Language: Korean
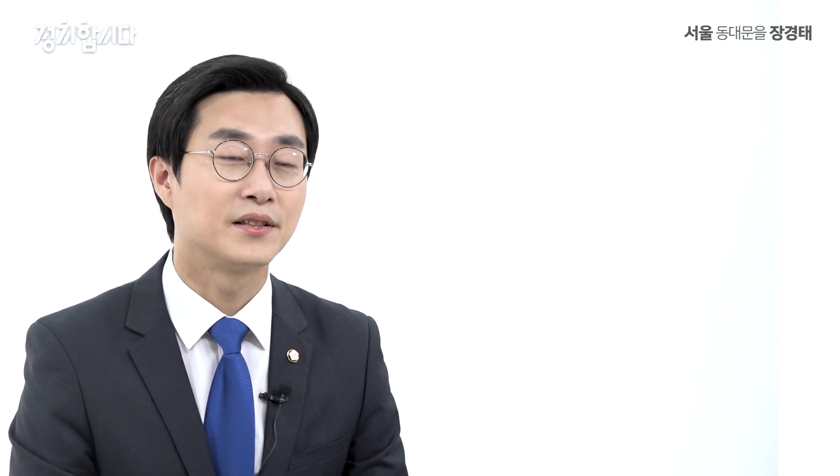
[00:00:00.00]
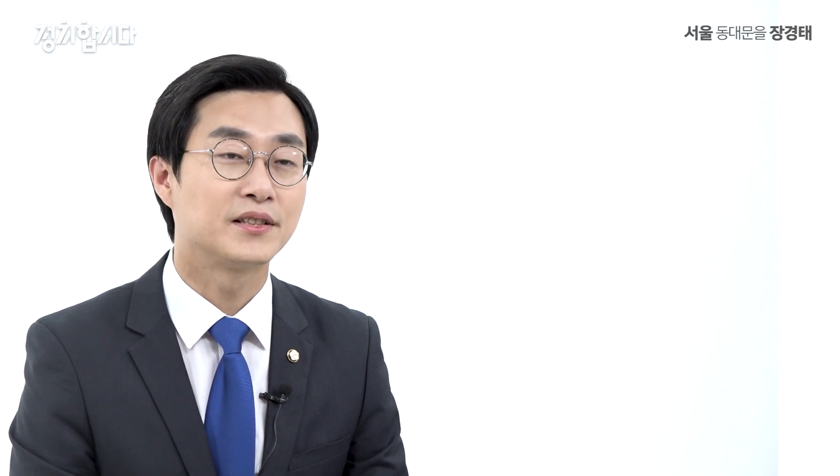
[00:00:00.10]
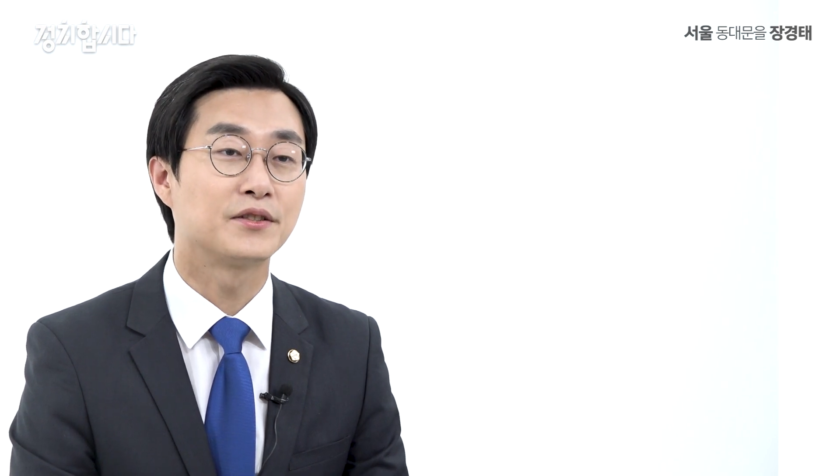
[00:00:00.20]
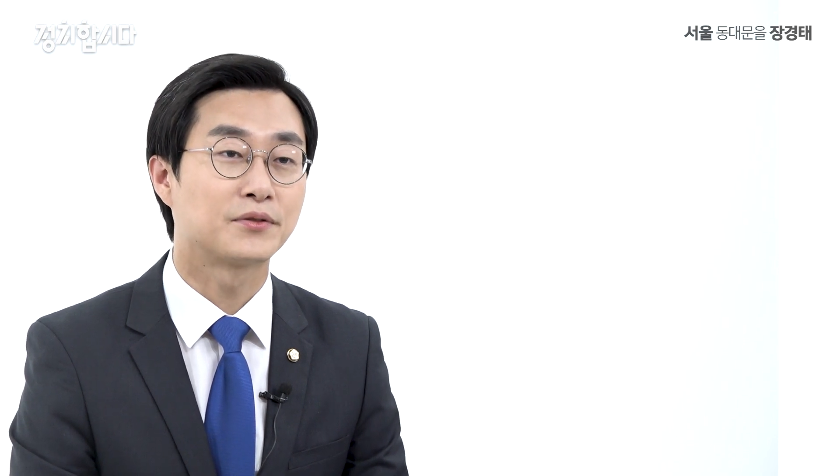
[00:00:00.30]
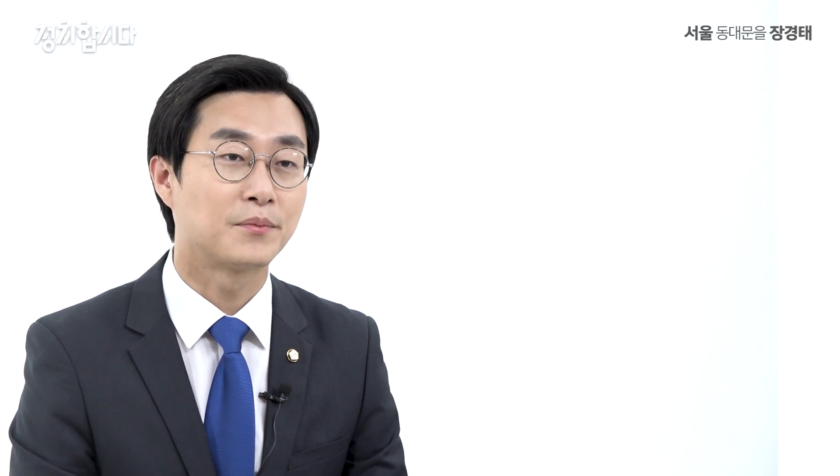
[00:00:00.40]

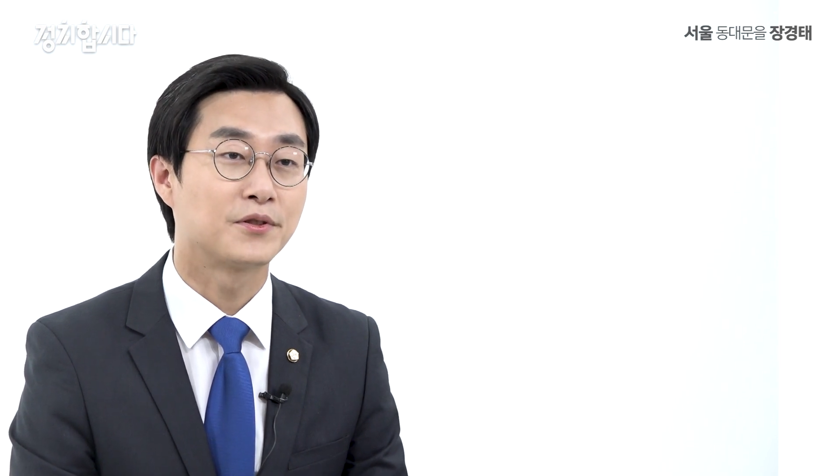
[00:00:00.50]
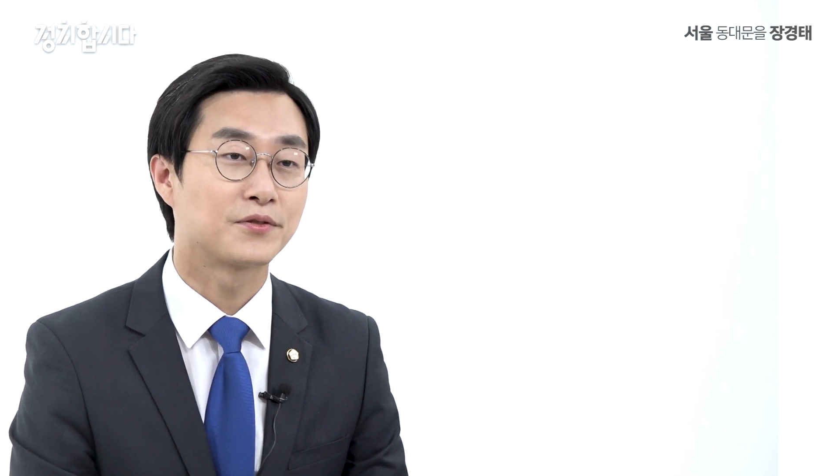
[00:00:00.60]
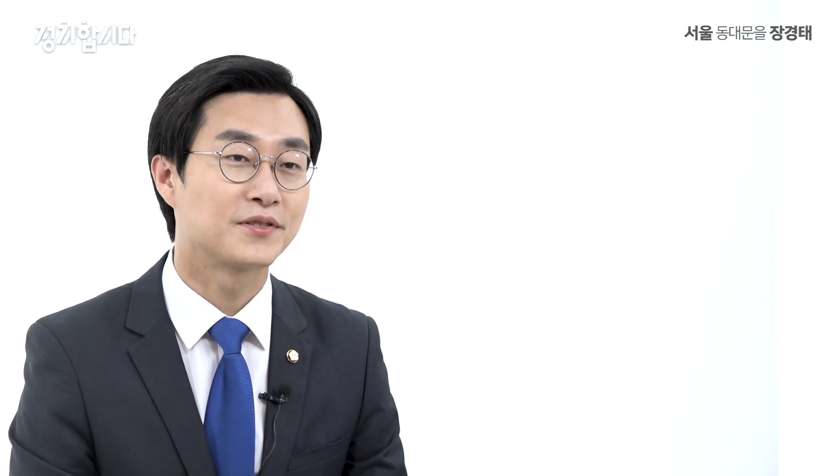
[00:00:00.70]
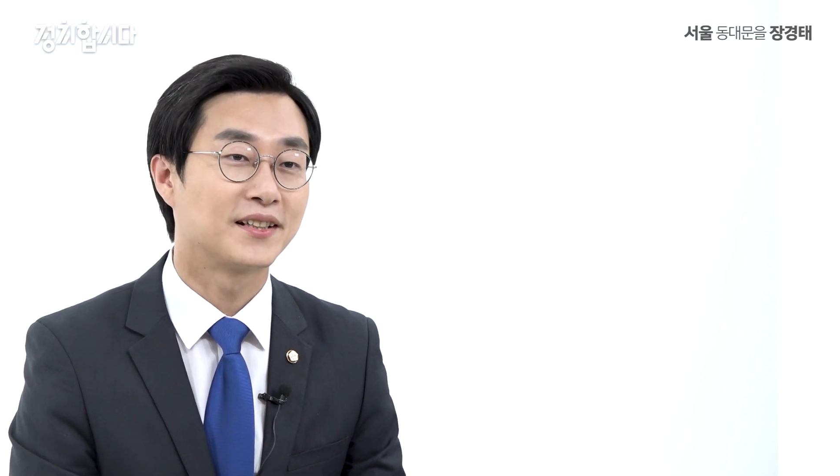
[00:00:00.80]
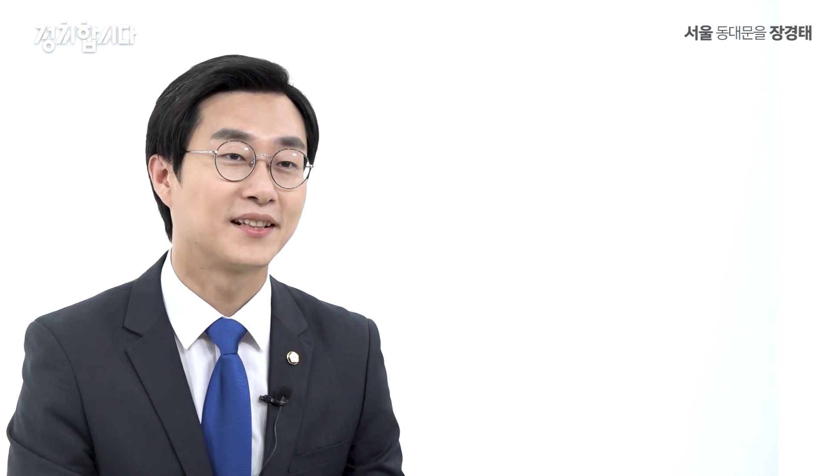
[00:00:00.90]
잊을 수 없는
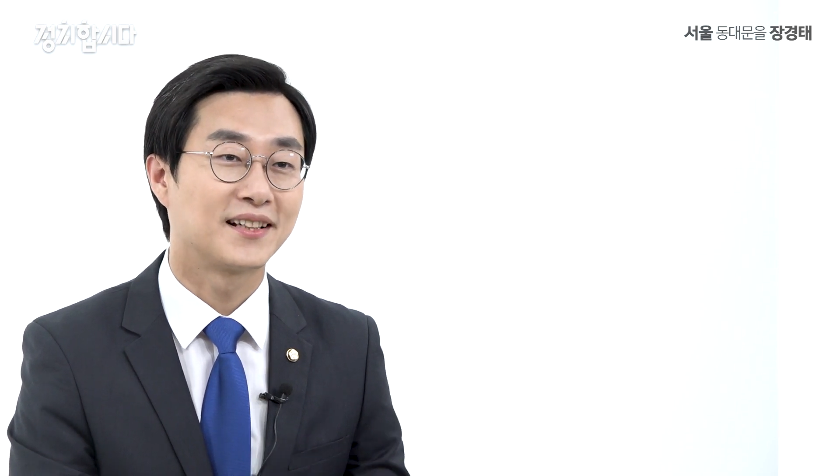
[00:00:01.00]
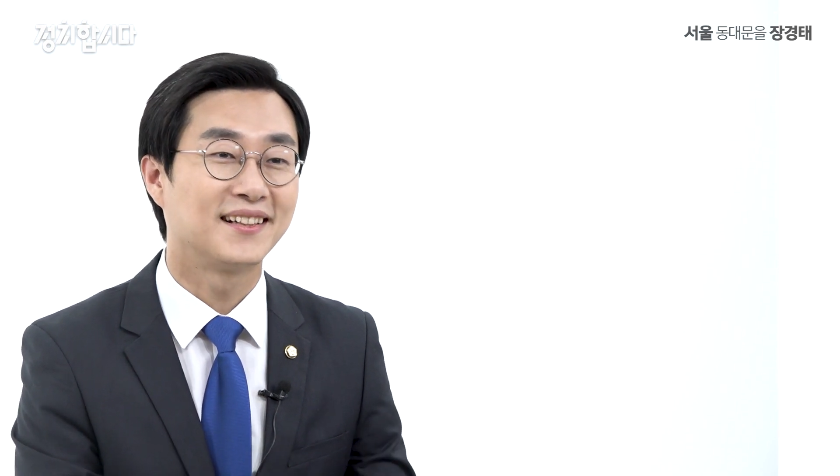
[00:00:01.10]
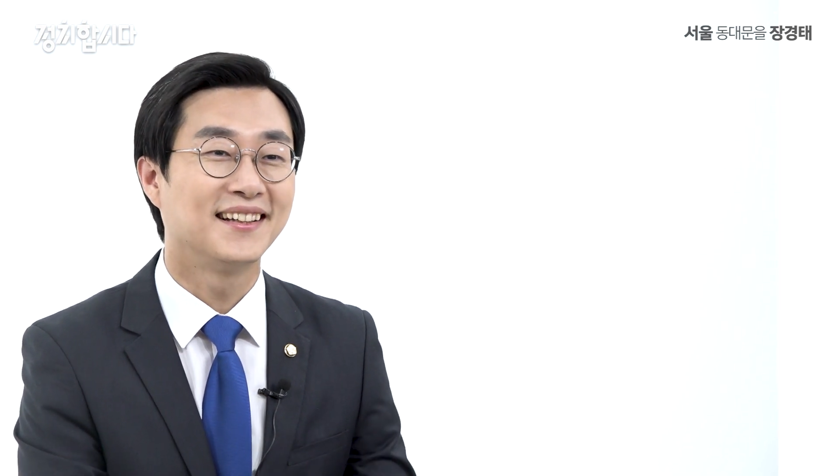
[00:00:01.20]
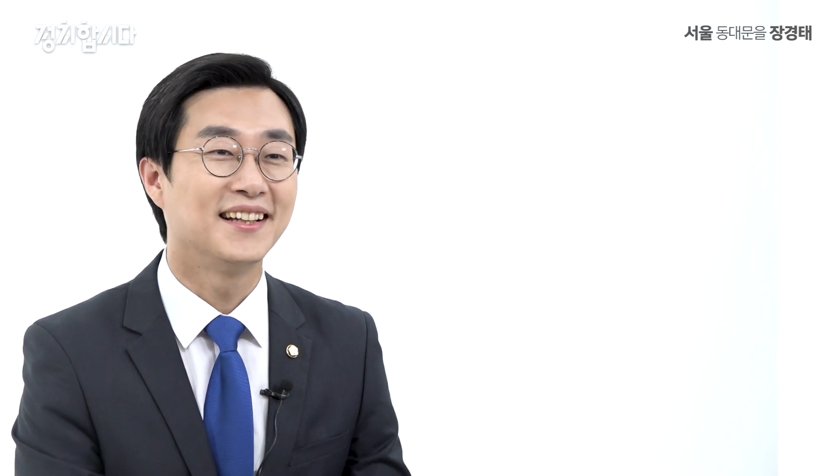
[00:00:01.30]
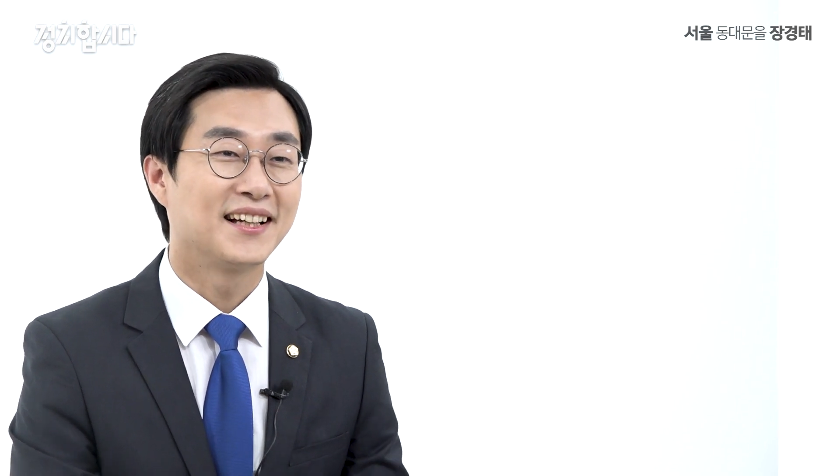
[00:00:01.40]
순간이라
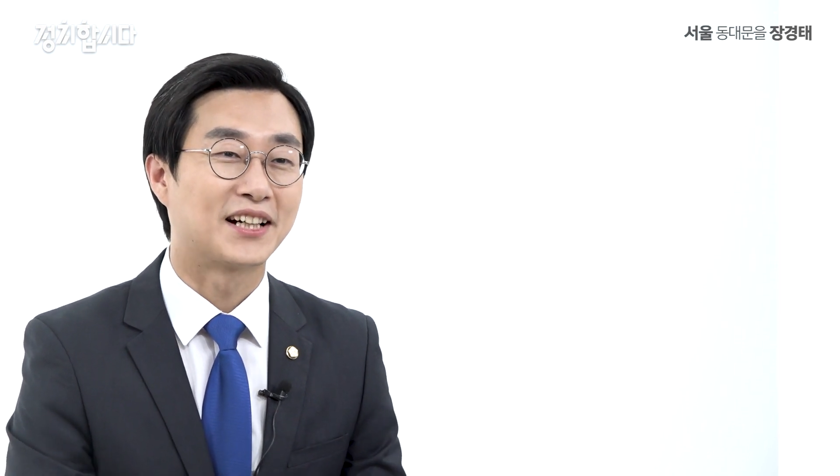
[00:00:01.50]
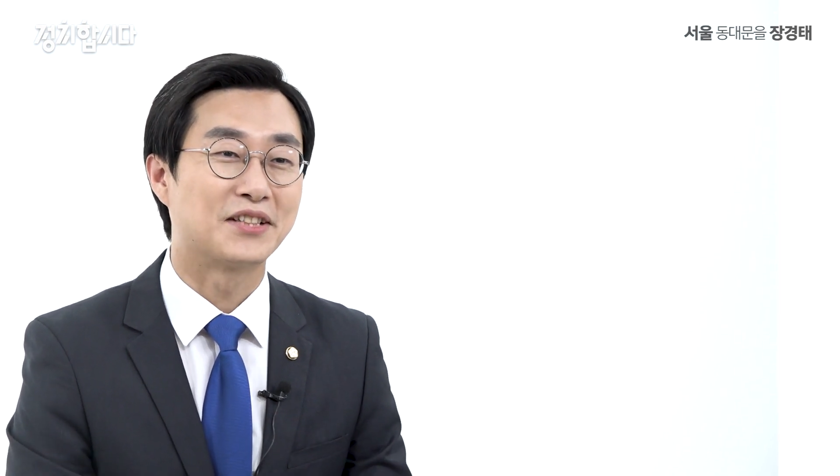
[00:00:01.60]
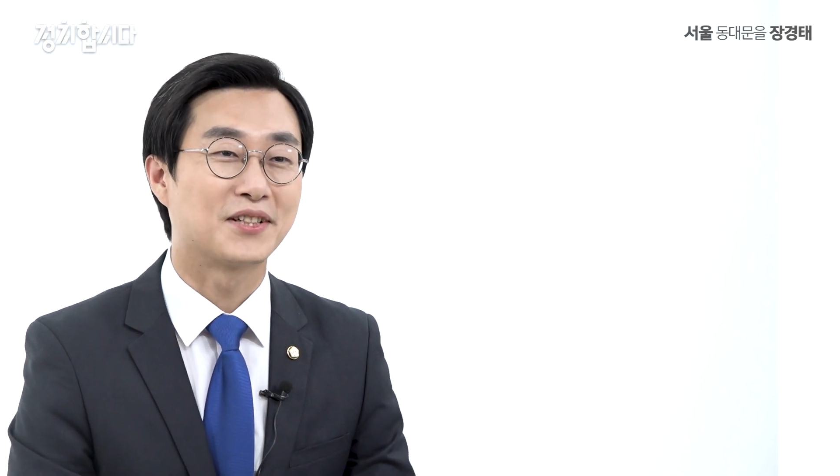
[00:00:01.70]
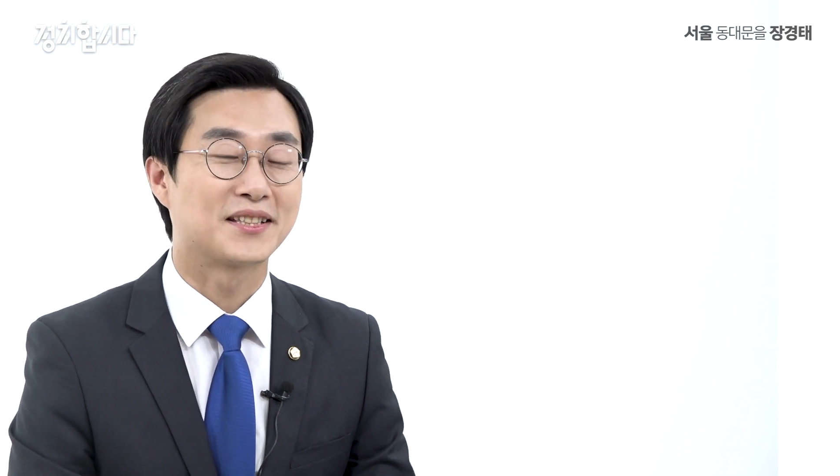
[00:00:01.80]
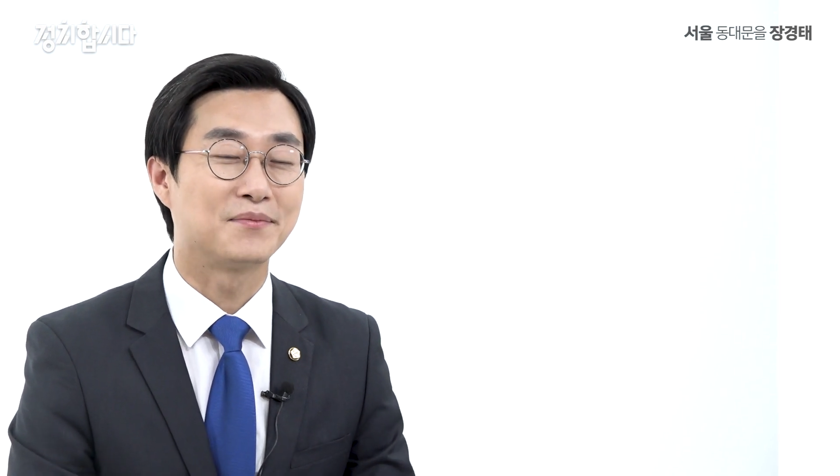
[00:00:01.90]

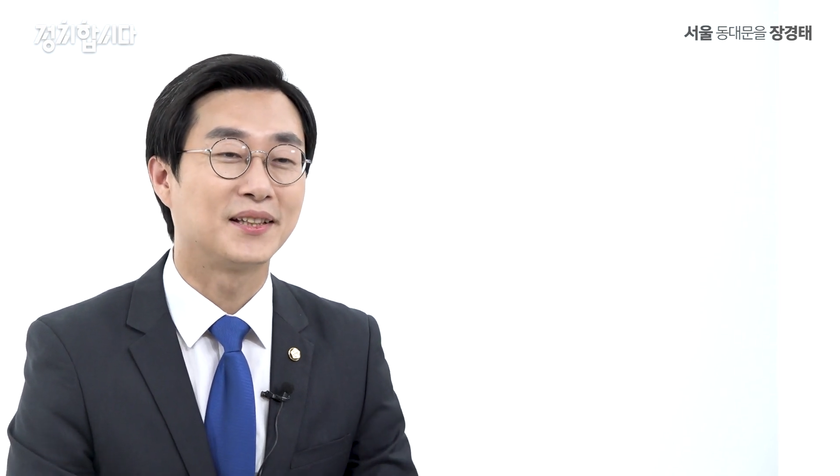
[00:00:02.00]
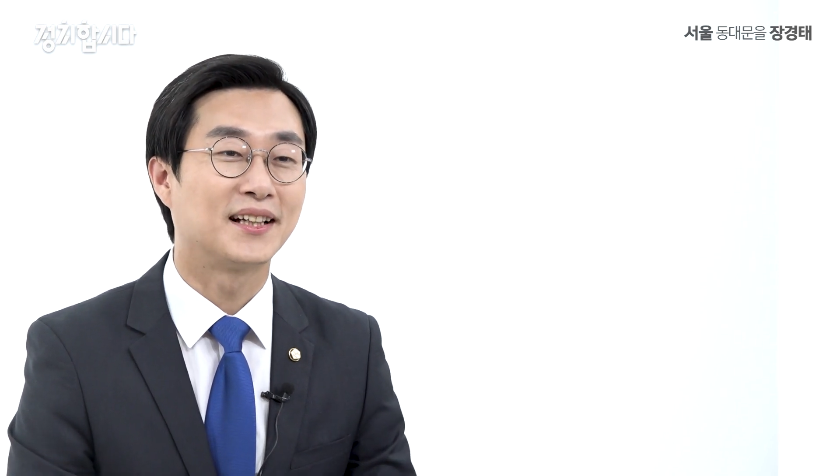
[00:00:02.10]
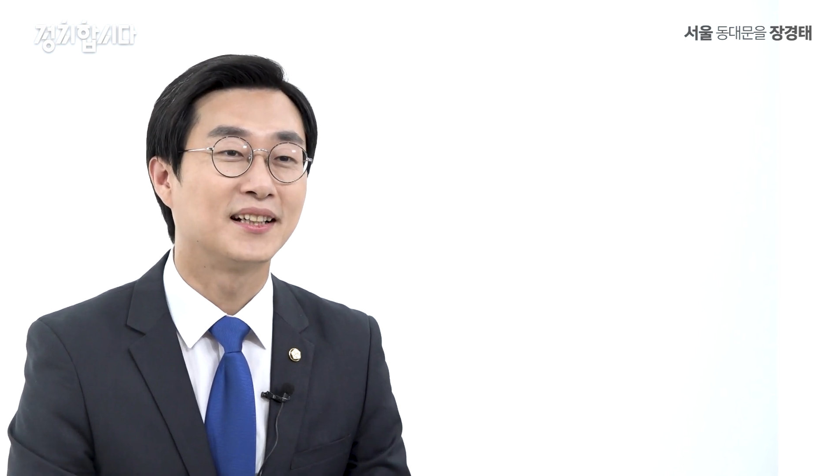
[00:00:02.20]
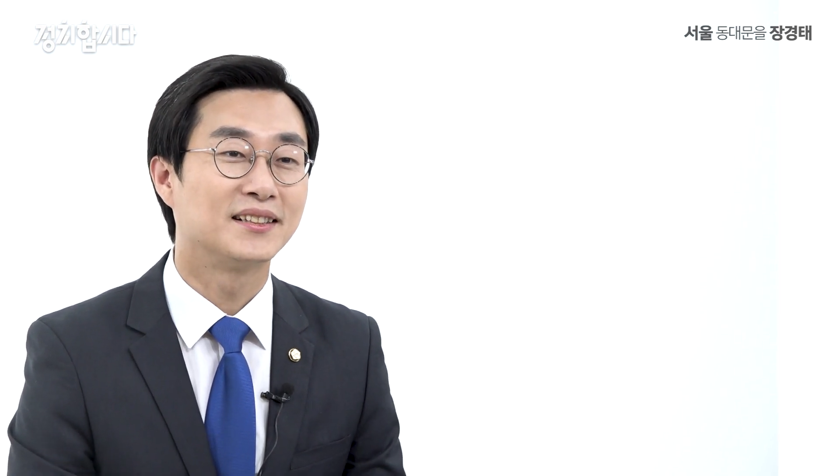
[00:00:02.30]
가져왔습니다.